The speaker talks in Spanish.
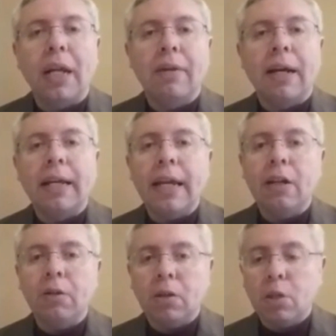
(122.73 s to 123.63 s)
del
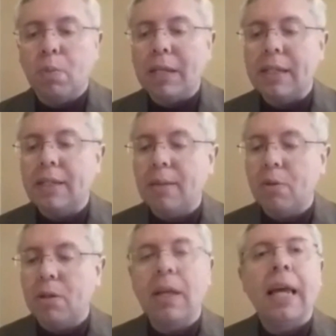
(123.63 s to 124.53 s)
Evangelio, después
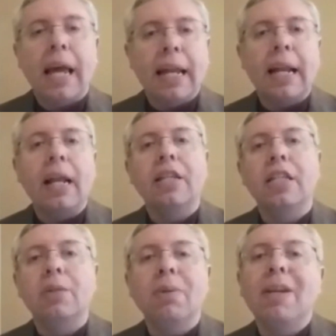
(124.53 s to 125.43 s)
hacemos el
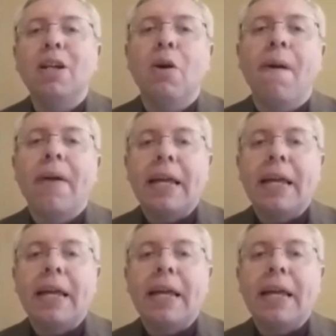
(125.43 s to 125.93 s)
análisis bíblico